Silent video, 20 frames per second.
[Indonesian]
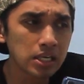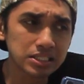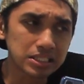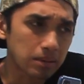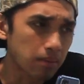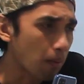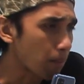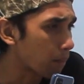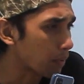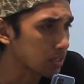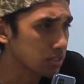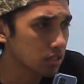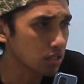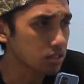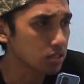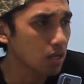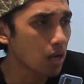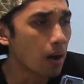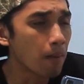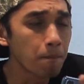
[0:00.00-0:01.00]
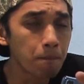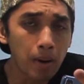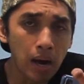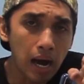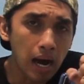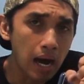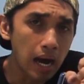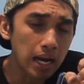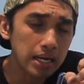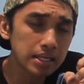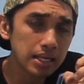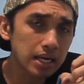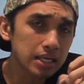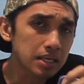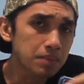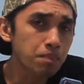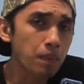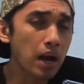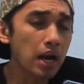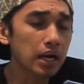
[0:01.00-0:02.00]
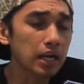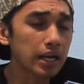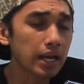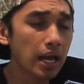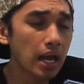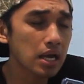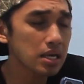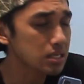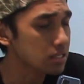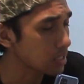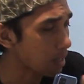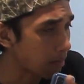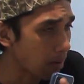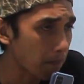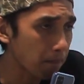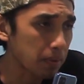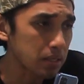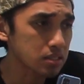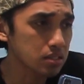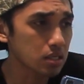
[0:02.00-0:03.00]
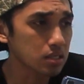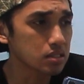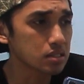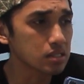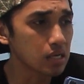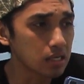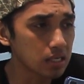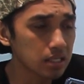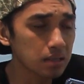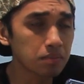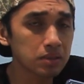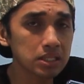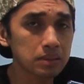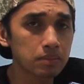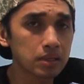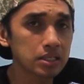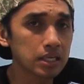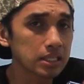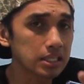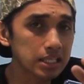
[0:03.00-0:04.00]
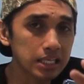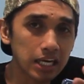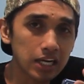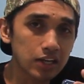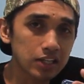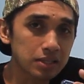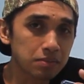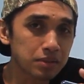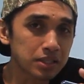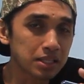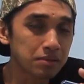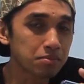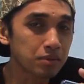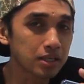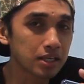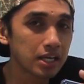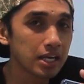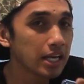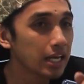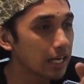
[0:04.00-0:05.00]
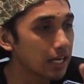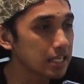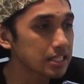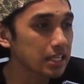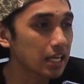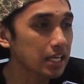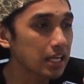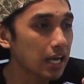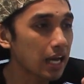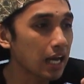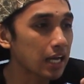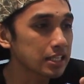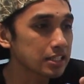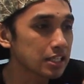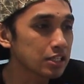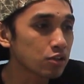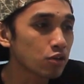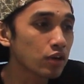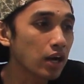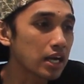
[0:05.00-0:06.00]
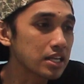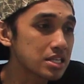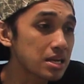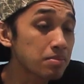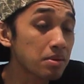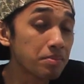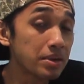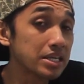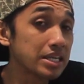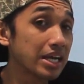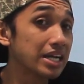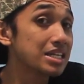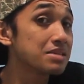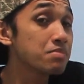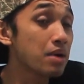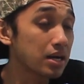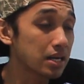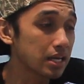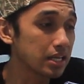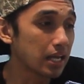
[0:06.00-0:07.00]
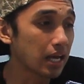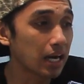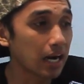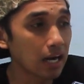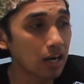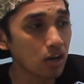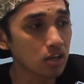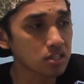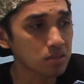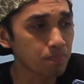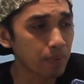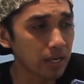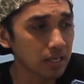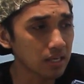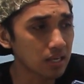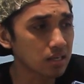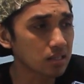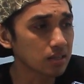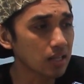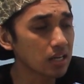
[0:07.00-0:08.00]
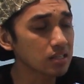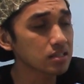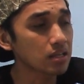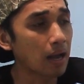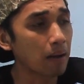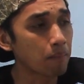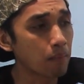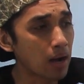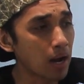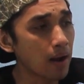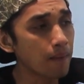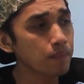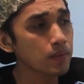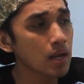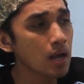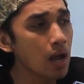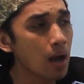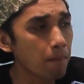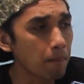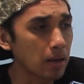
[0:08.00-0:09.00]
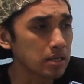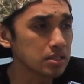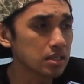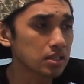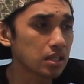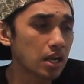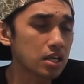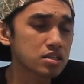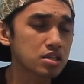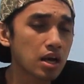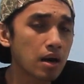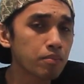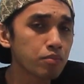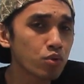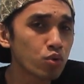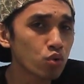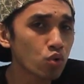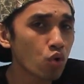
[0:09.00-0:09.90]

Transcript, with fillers: sama persis bahan yang dipakai sama persis. Jadi teman-teman nanti kalau teman-teman ini saya singgung aja pembedanya di mana ya. Kalau speknya detail sama, panjang las 60,